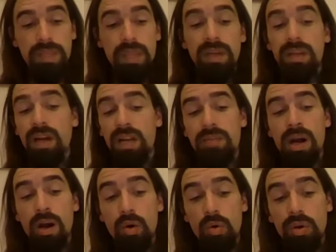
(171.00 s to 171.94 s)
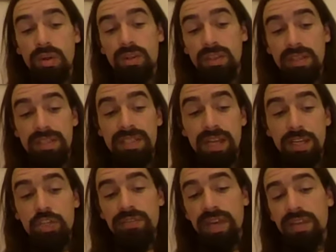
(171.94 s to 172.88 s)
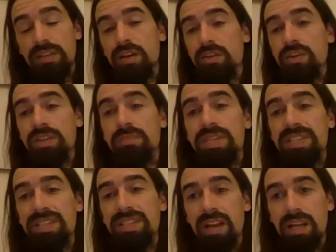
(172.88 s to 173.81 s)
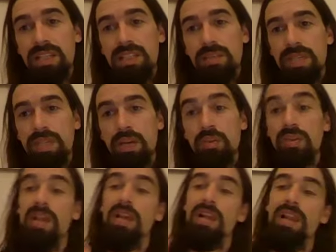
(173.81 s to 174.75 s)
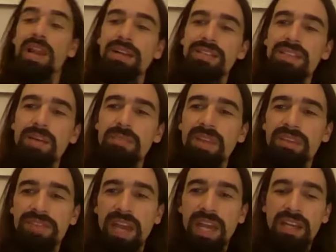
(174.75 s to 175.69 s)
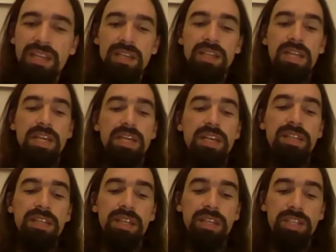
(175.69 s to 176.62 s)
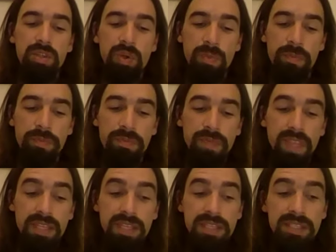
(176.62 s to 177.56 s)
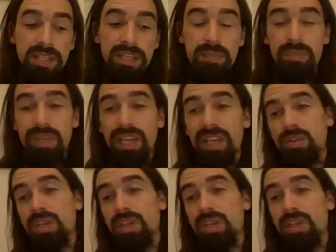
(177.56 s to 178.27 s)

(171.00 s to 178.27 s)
Man kann aber auch seine Schwächen dadurch ein bisschen akzeptieren und langsam verändern in die Richtung, in die es dann eben geht.